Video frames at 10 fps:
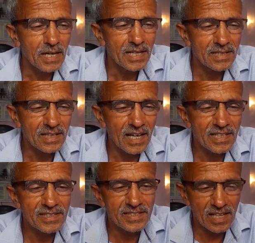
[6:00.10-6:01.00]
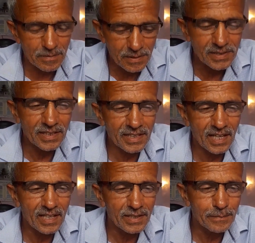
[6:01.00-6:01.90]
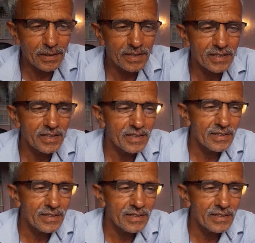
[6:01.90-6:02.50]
माल गाड़ी चार बजे निकालनी पड़ रही